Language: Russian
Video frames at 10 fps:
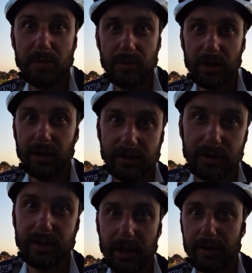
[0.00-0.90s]
будем ехать
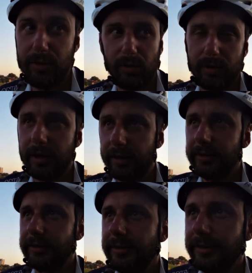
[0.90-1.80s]
и искать долго,
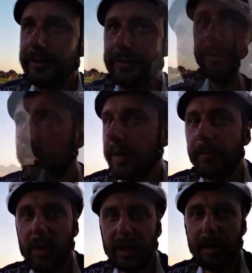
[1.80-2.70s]

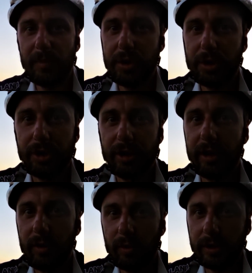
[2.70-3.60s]
пока мы еще
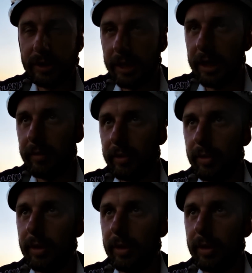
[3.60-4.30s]
недалеко от старого